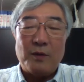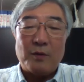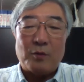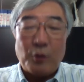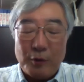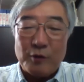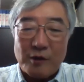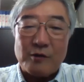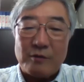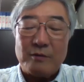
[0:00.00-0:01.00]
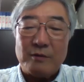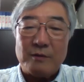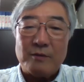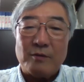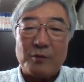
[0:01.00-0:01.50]
ドキドキする
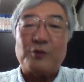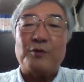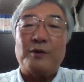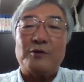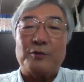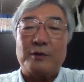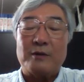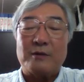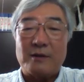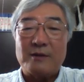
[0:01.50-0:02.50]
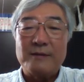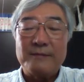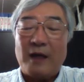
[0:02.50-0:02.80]
面白い小説です。